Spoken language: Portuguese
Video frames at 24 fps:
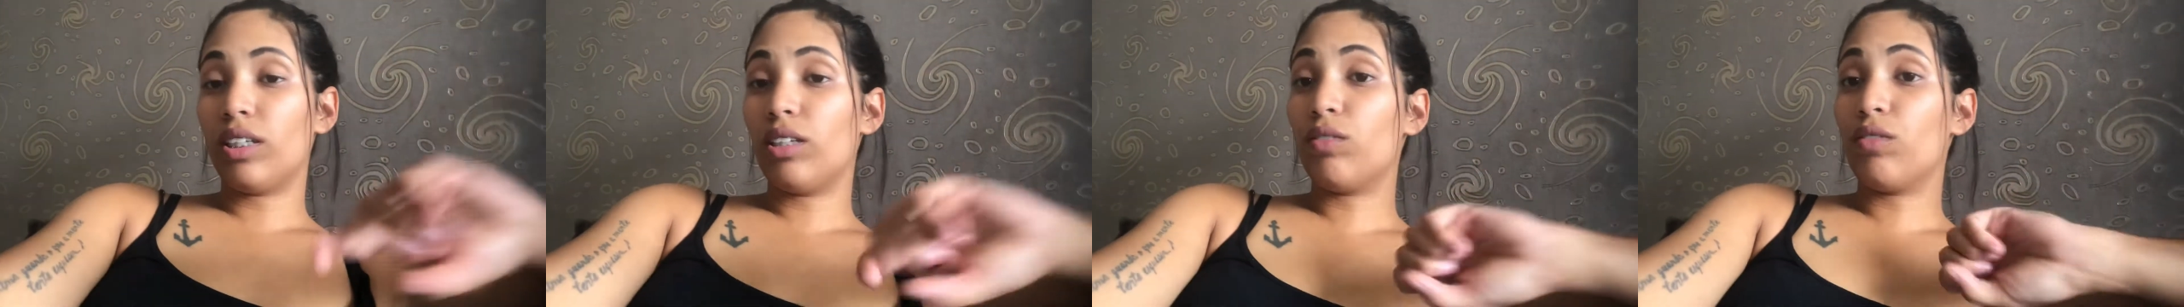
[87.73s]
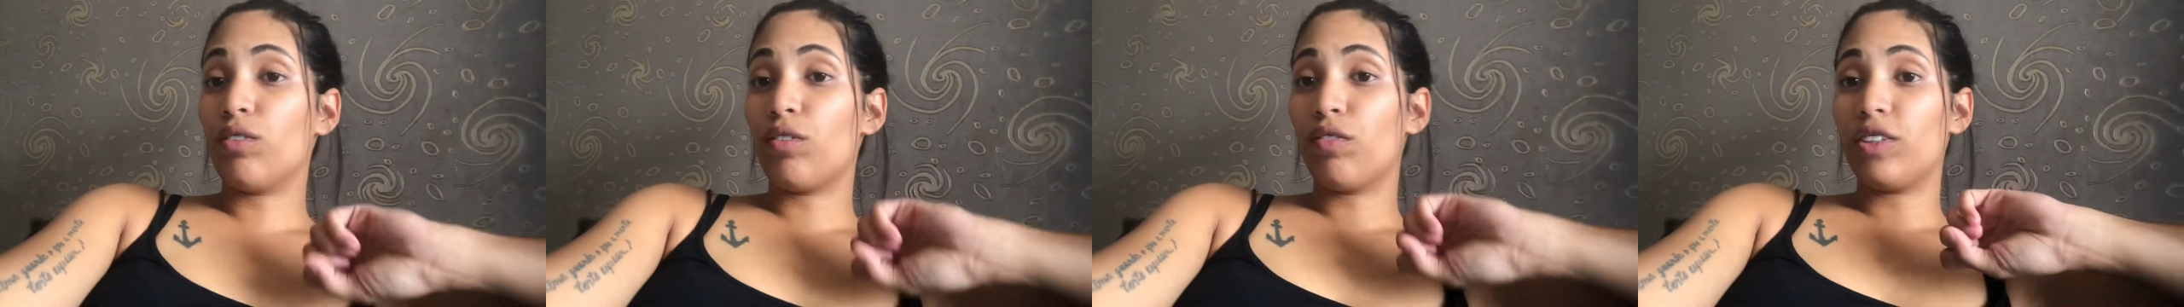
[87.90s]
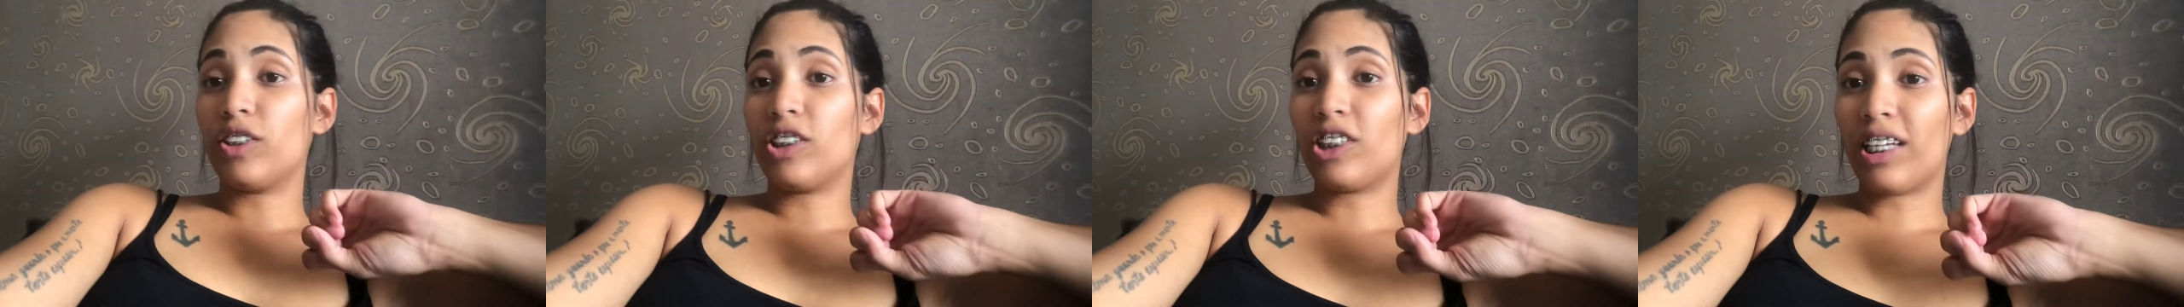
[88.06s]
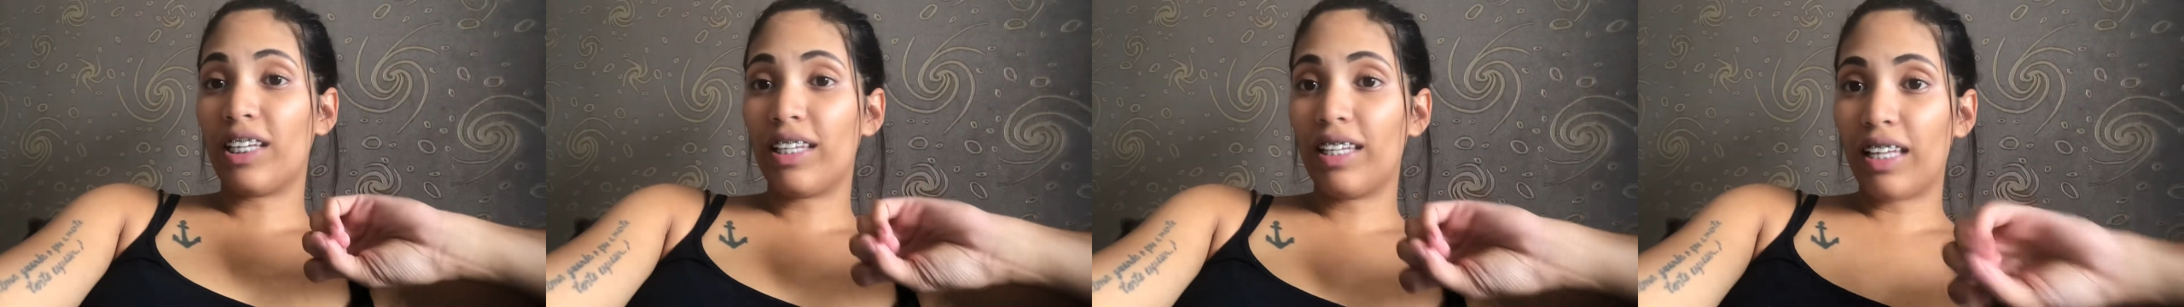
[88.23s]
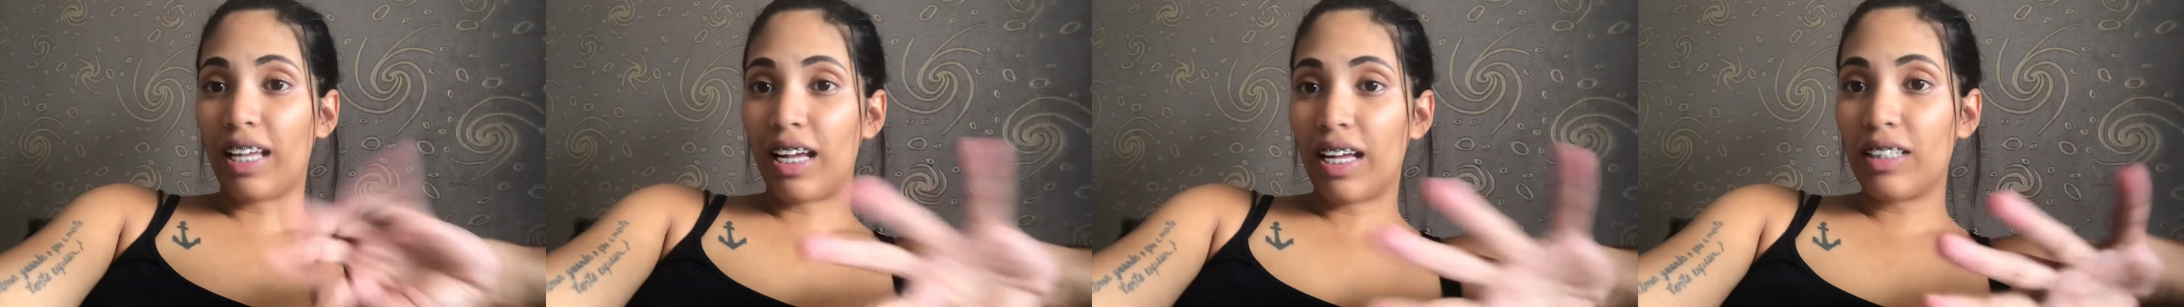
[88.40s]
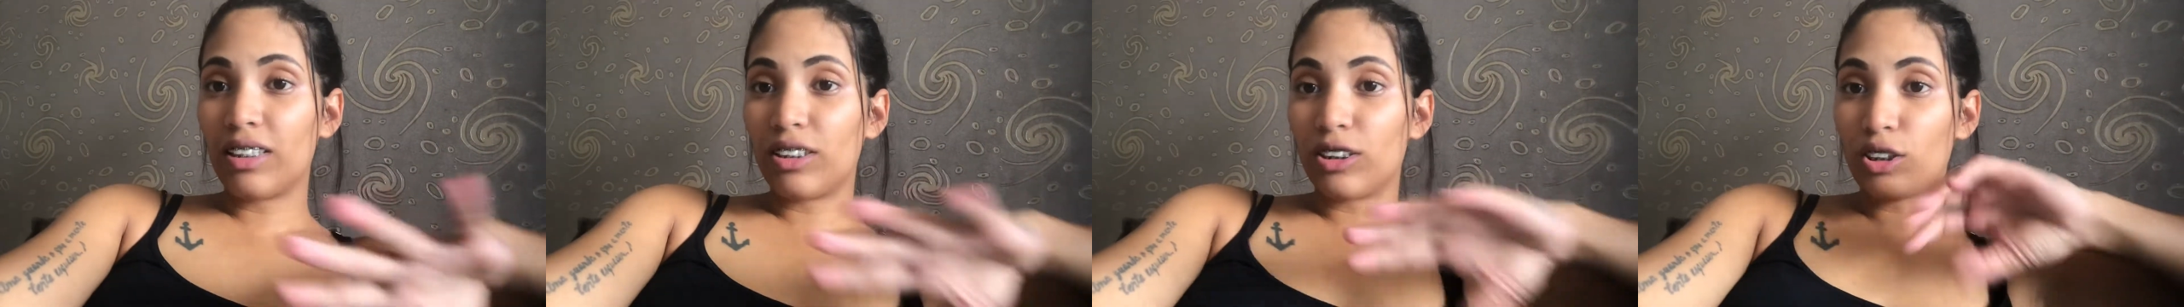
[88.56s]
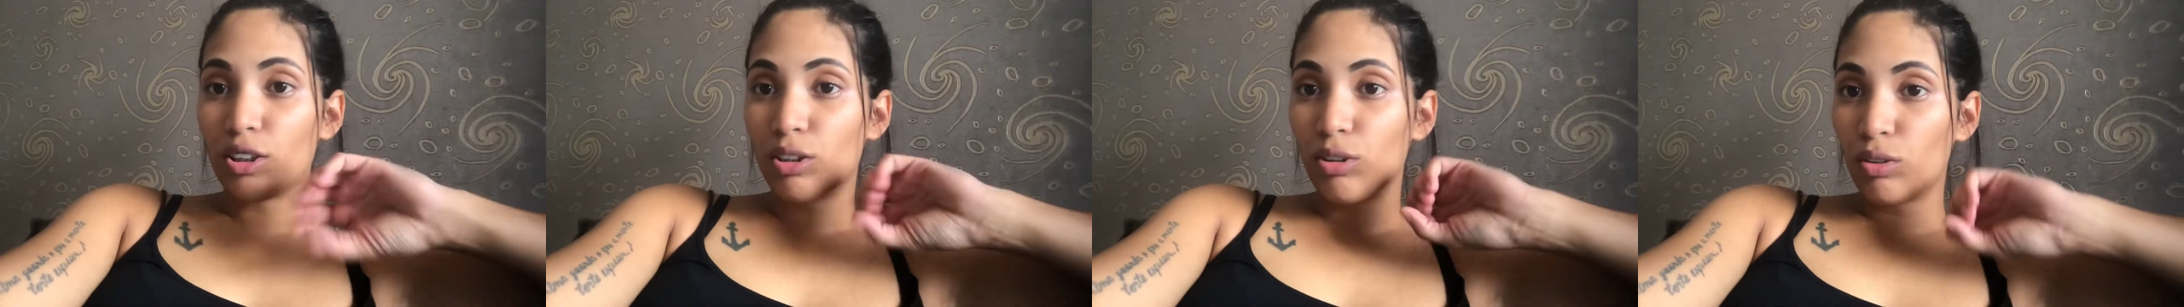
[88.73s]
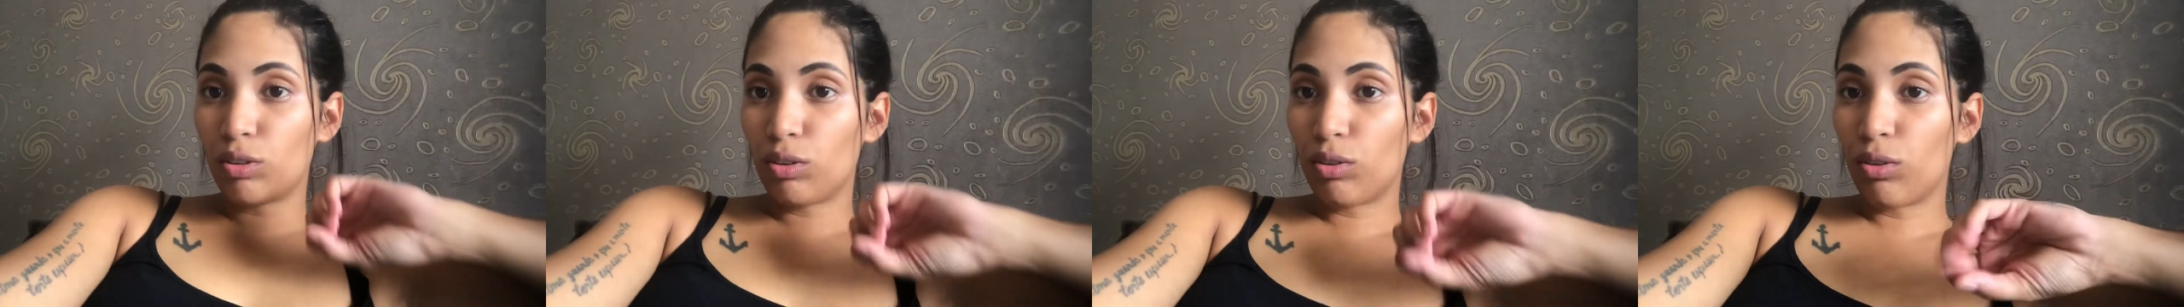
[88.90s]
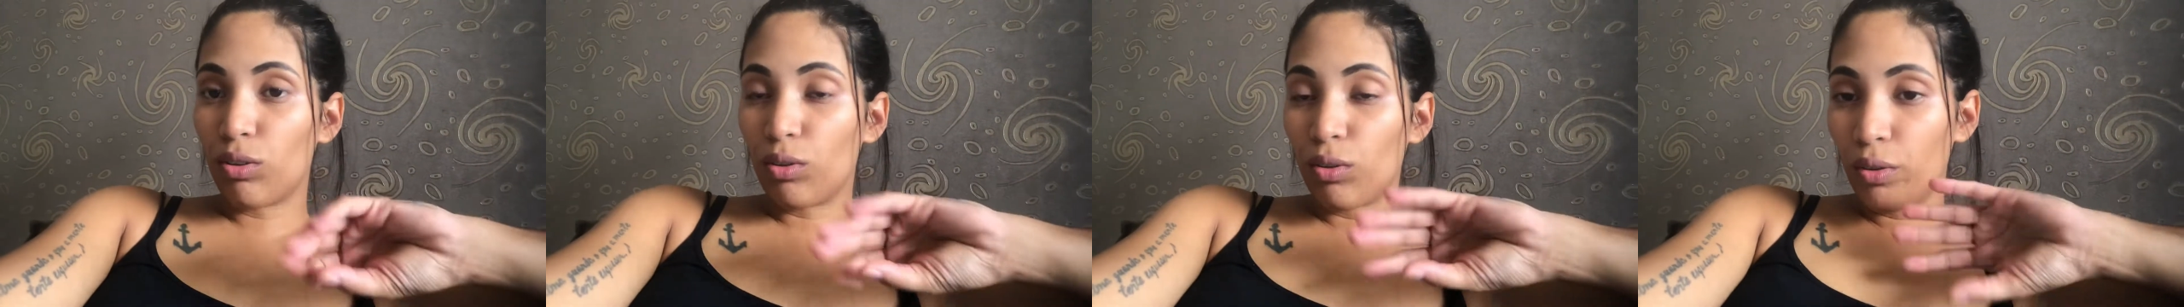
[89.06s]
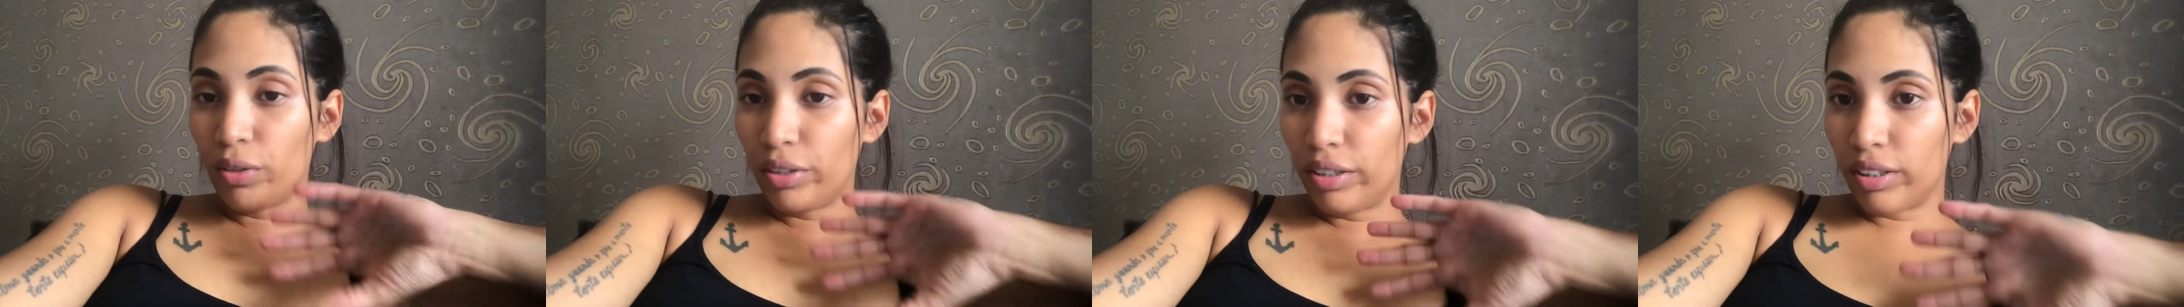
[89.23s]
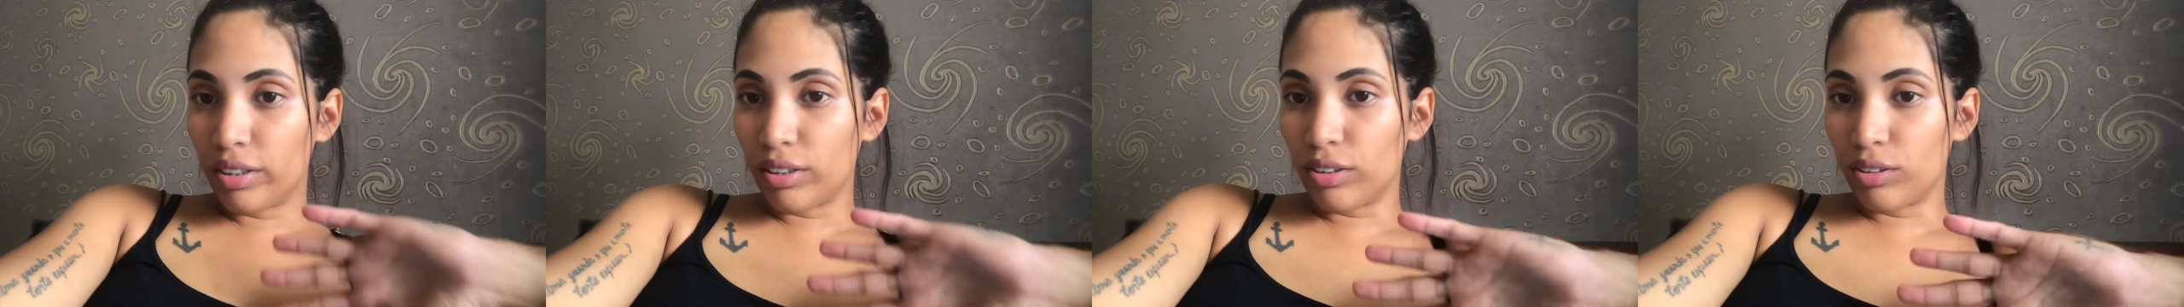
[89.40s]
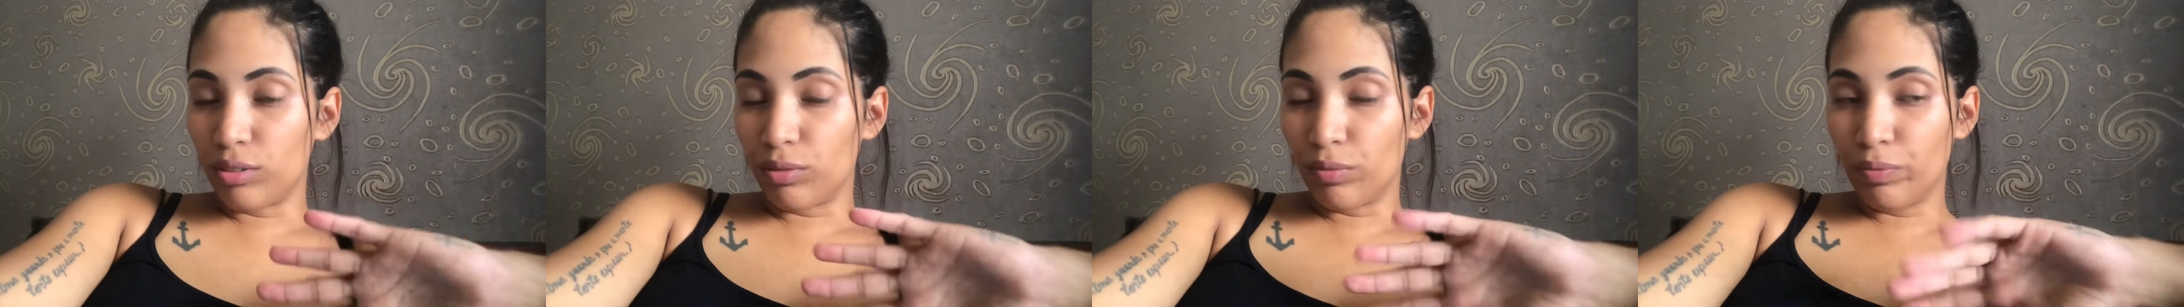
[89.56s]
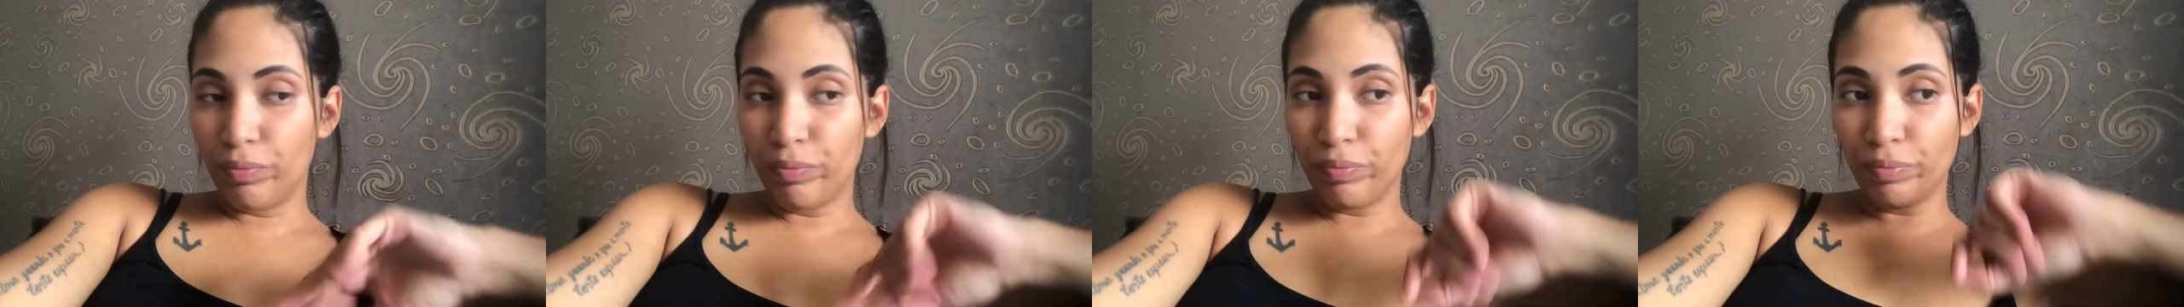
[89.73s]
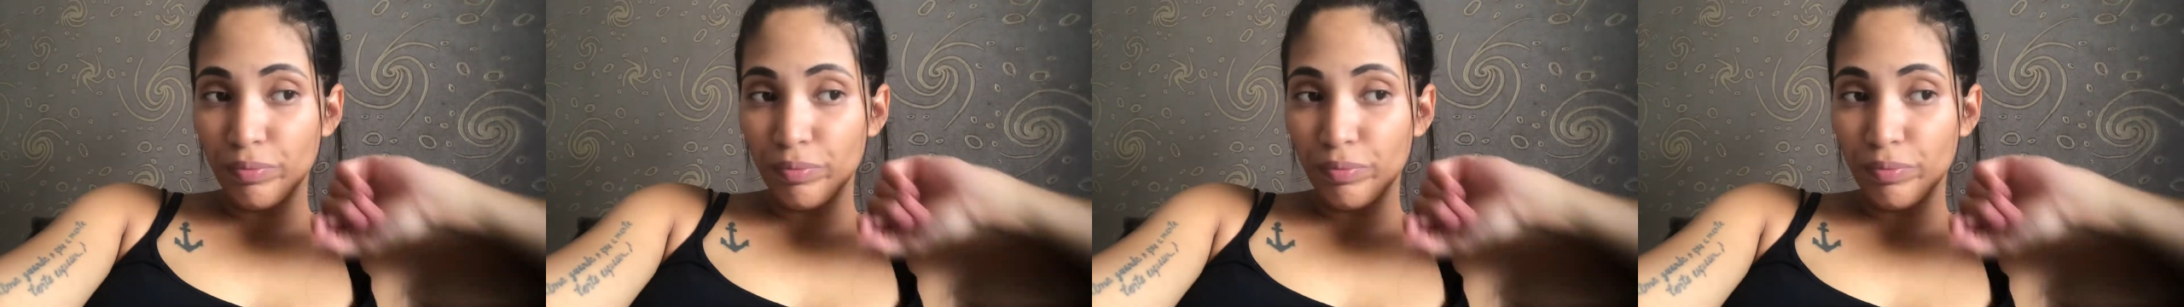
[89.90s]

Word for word: não vou fechar nada, só tô olhando.